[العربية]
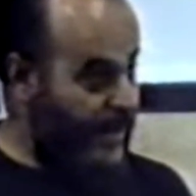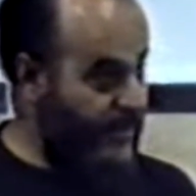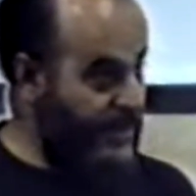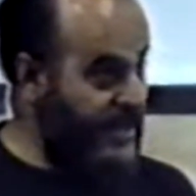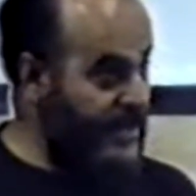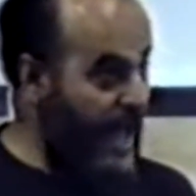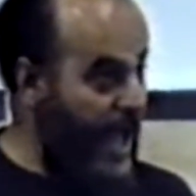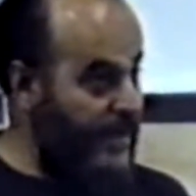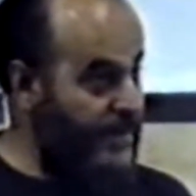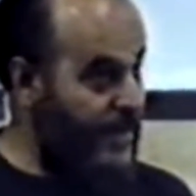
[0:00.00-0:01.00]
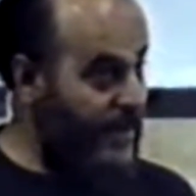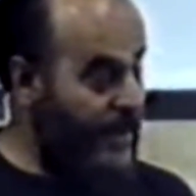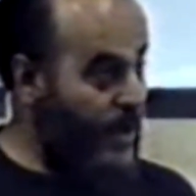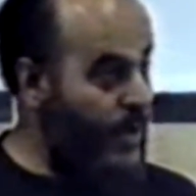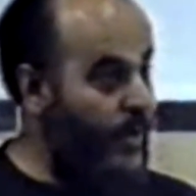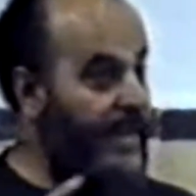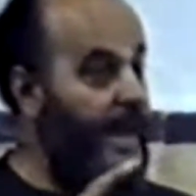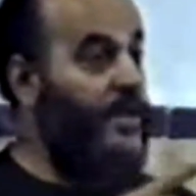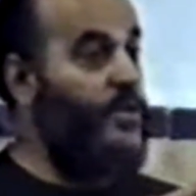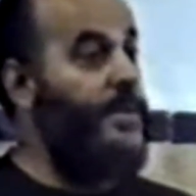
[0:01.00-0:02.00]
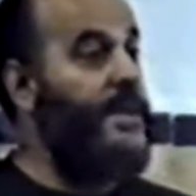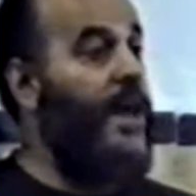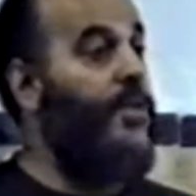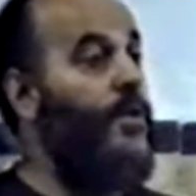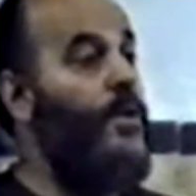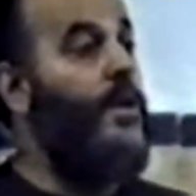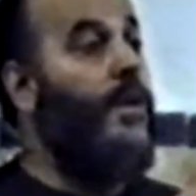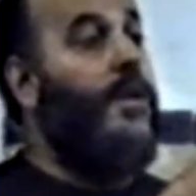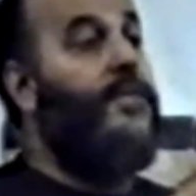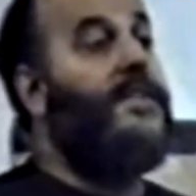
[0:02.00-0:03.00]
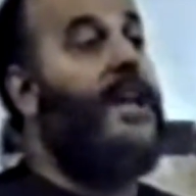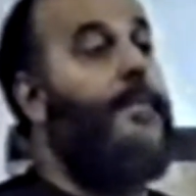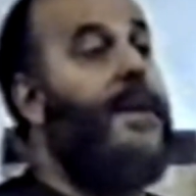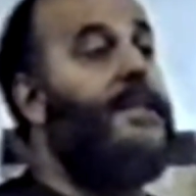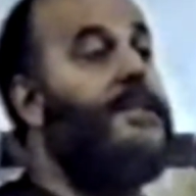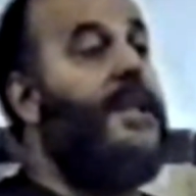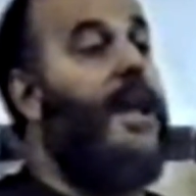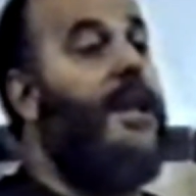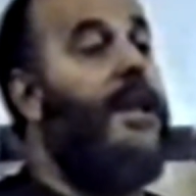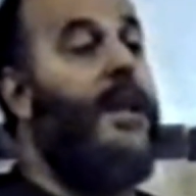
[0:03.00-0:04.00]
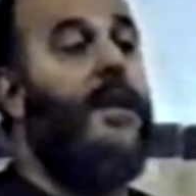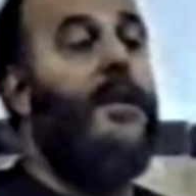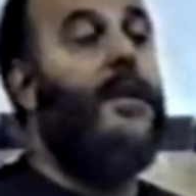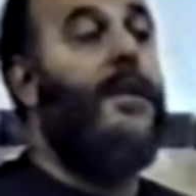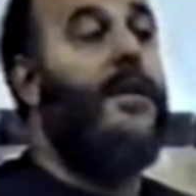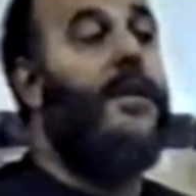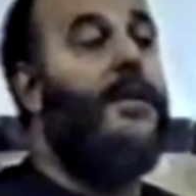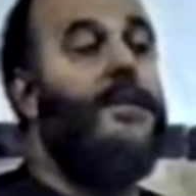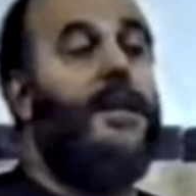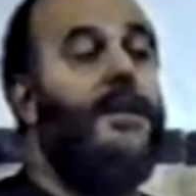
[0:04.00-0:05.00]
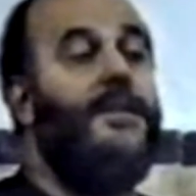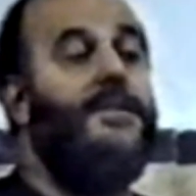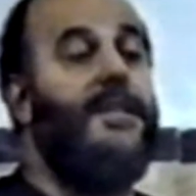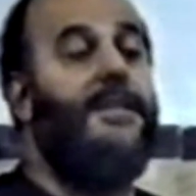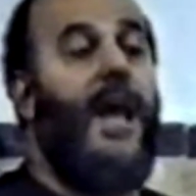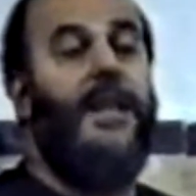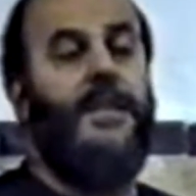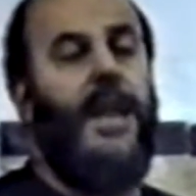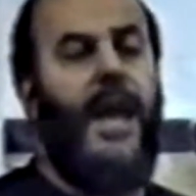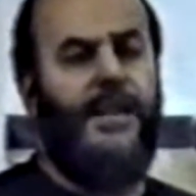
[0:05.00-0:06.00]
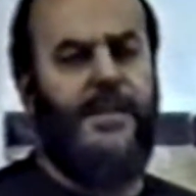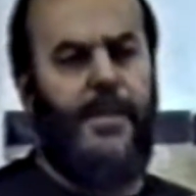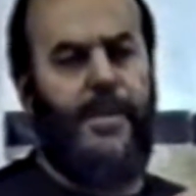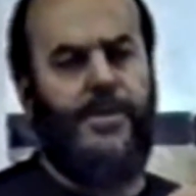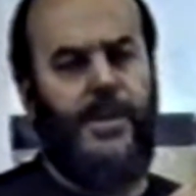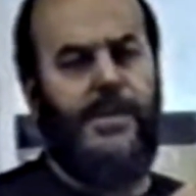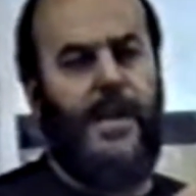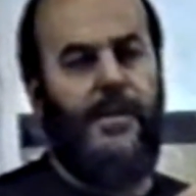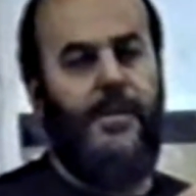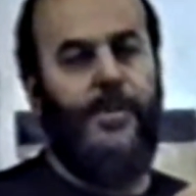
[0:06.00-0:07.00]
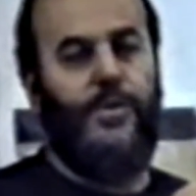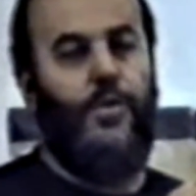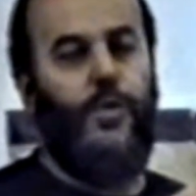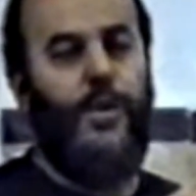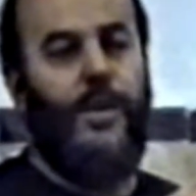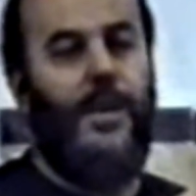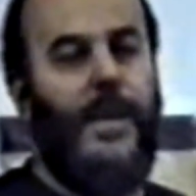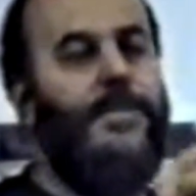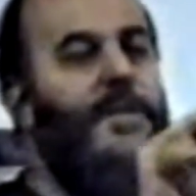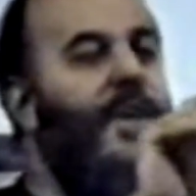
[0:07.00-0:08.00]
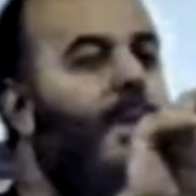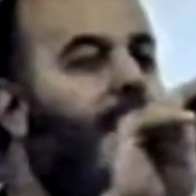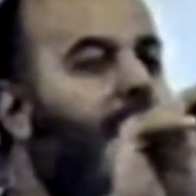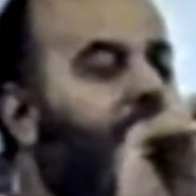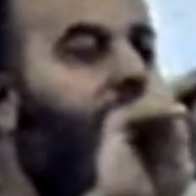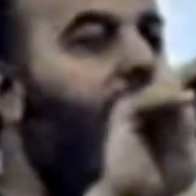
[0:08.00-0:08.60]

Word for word: في الاستطلاعات ولذلك انتم بتلاحظوا في انتخابات الإسرائيلية دقة الاستطلاعات إلى حد كبير جدا بتكون بتفرق مرات